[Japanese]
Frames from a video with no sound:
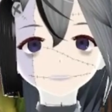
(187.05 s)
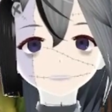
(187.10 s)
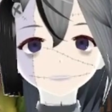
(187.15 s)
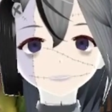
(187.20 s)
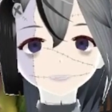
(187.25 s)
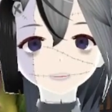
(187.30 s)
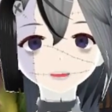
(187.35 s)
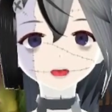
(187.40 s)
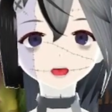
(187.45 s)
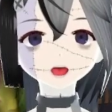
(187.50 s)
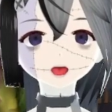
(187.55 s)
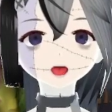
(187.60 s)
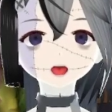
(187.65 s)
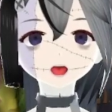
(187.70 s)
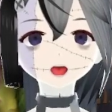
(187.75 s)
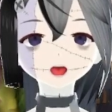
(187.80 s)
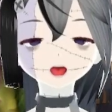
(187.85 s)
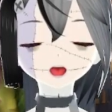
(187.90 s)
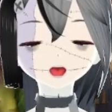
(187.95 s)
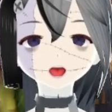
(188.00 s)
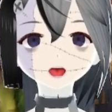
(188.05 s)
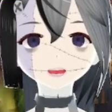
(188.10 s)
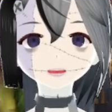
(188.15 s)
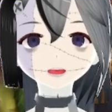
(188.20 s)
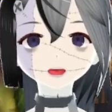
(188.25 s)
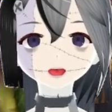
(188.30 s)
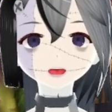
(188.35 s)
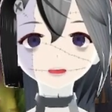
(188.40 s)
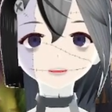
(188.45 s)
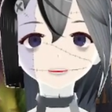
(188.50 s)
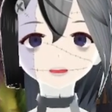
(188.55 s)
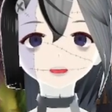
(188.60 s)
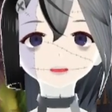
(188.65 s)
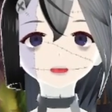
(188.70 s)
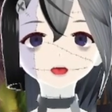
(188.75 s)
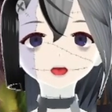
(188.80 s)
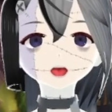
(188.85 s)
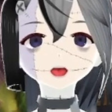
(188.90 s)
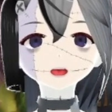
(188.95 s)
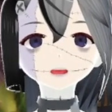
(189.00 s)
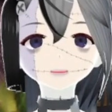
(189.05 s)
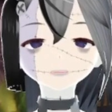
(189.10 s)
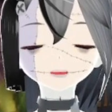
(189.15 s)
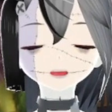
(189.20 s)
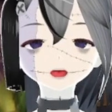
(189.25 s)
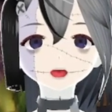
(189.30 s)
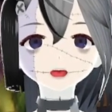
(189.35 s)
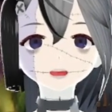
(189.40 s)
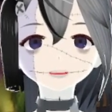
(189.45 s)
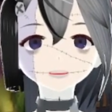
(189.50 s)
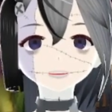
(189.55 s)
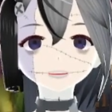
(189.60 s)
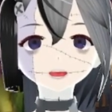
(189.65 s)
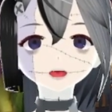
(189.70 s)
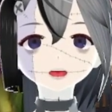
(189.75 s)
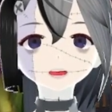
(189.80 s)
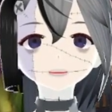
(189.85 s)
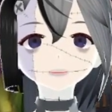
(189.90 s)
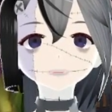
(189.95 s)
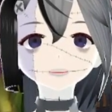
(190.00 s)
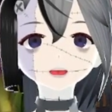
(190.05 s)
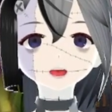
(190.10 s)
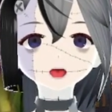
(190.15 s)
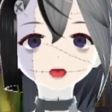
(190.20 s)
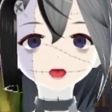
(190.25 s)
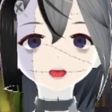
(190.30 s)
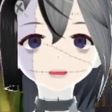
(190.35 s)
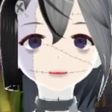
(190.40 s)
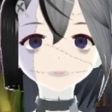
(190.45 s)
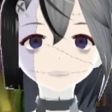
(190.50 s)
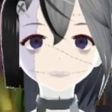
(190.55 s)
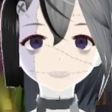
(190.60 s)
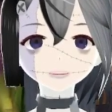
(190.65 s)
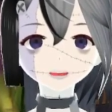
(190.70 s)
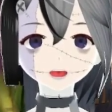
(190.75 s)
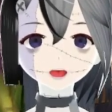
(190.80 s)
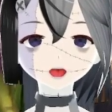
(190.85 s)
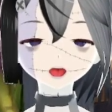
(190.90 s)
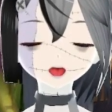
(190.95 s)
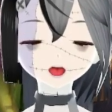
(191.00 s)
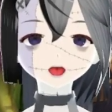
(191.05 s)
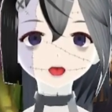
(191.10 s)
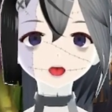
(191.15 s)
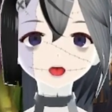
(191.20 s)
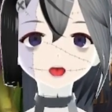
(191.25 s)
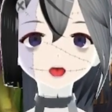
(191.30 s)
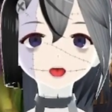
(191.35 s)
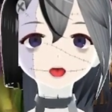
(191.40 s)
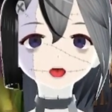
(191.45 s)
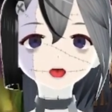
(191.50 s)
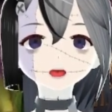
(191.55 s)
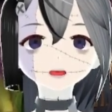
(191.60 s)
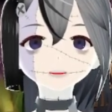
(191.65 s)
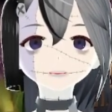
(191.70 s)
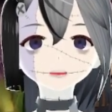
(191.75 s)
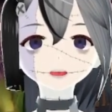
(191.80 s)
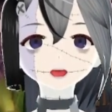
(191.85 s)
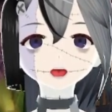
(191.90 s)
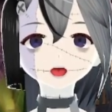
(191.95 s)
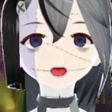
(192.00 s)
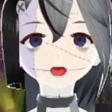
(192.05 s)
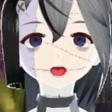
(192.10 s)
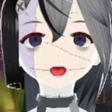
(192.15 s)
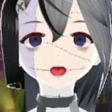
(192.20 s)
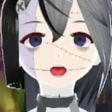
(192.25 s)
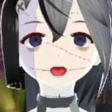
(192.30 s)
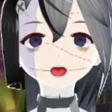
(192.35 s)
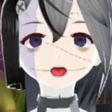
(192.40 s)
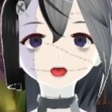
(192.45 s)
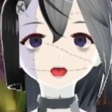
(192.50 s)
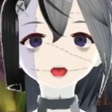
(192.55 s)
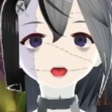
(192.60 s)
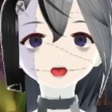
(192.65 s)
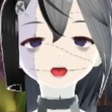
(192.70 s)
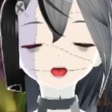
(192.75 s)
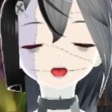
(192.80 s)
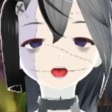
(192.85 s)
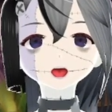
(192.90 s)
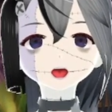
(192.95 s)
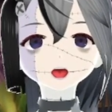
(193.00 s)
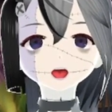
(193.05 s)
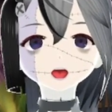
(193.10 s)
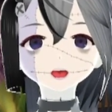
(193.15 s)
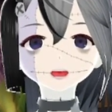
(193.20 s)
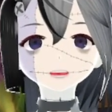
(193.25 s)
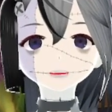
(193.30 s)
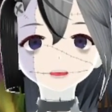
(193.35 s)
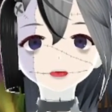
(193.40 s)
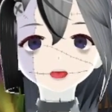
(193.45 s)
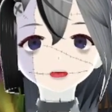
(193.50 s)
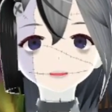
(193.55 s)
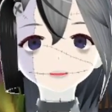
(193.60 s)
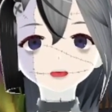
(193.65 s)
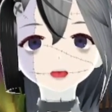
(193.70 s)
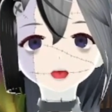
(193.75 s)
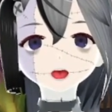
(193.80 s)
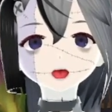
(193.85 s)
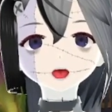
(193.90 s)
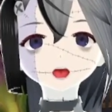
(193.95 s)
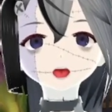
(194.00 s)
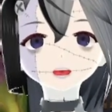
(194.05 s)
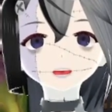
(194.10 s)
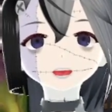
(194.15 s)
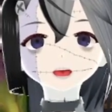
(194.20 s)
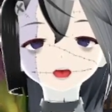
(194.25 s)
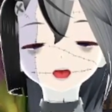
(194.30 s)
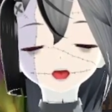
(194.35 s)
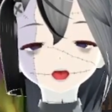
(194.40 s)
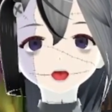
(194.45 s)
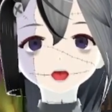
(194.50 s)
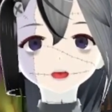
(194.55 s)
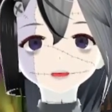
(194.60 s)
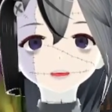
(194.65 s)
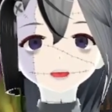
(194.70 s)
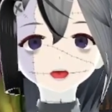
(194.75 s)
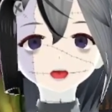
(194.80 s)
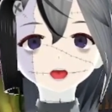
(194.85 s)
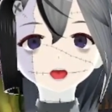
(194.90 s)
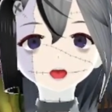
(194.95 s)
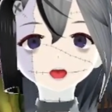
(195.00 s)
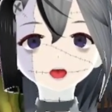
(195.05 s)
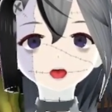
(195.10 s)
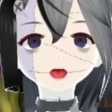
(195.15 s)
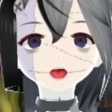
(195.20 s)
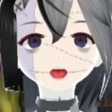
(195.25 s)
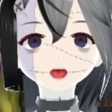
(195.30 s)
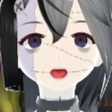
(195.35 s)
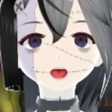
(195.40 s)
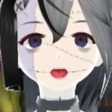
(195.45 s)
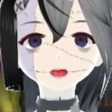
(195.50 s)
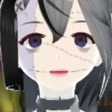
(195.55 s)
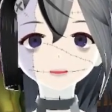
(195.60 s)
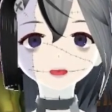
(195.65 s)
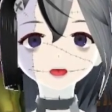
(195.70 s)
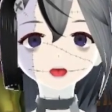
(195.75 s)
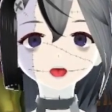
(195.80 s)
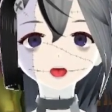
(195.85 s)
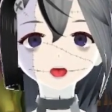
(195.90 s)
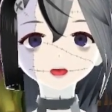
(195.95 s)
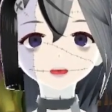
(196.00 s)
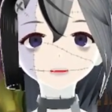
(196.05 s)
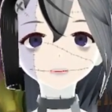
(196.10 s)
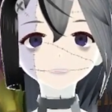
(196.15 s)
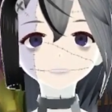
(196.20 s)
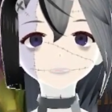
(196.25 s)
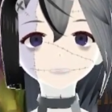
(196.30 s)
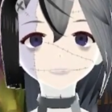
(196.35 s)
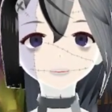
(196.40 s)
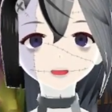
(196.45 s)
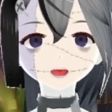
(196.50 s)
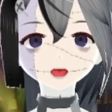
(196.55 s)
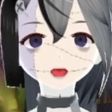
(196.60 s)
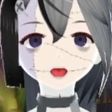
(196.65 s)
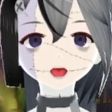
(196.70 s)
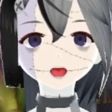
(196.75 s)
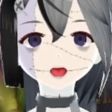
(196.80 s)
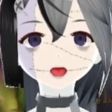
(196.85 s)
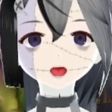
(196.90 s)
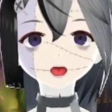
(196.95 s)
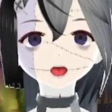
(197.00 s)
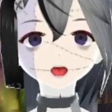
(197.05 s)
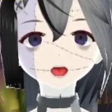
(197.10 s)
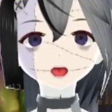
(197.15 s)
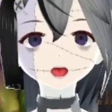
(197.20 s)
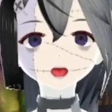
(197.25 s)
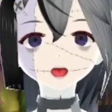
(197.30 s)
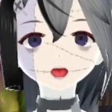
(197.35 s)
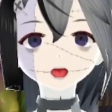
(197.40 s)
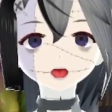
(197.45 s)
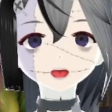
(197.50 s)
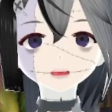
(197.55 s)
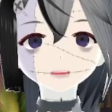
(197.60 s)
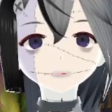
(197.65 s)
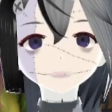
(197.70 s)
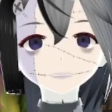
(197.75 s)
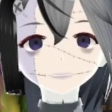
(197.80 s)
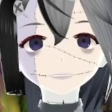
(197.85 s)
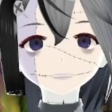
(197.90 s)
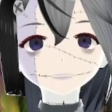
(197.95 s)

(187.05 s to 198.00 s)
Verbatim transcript: ただ、バルモアは単品だとそんな強くないんですよ。せいぜい果敢1体分なんで、周りにクリーチャーが増えてないだけ全然マシかなと思います。うん。